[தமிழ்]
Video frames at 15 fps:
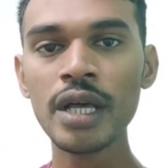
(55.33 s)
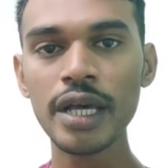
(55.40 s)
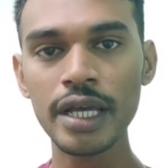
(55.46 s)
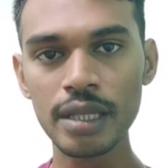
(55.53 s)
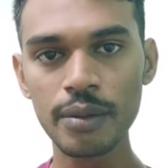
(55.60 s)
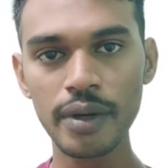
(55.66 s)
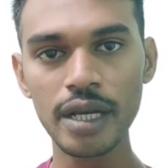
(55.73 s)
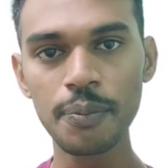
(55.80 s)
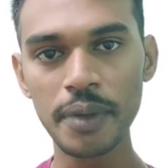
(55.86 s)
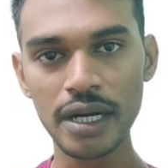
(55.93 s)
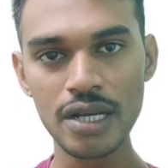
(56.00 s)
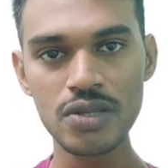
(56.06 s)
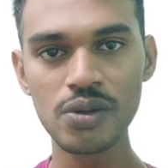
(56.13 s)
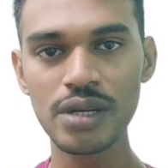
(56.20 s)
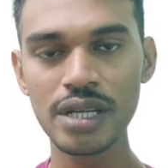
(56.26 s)
இந்த மாதிரி பண்ண
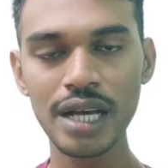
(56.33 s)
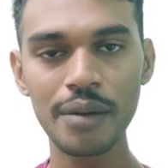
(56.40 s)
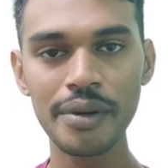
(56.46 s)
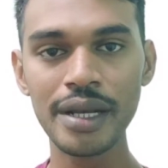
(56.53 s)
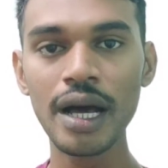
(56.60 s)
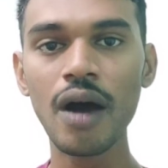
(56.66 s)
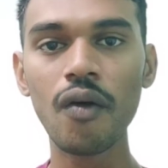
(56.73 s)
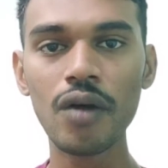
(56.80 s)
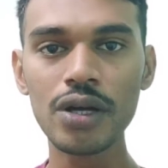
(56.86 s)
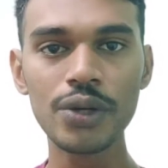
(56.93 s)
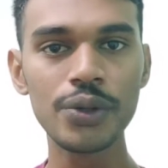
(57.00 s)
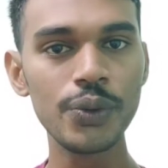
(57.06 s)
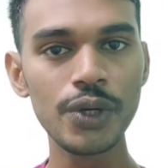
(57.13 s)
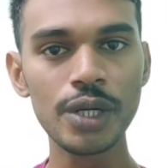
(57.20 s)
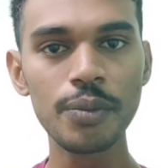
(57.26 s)
சொன்னீங்க அப்படின்னா அவங்களுக்கு
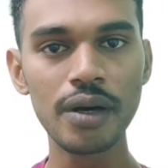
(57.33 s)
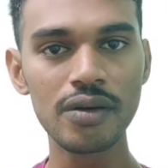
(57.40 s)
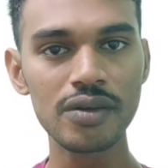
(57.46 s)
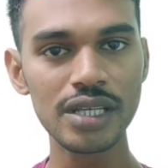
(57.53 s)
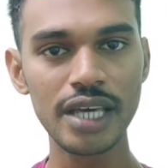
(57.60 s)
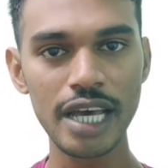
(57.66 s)
நூறுரூபா வந்து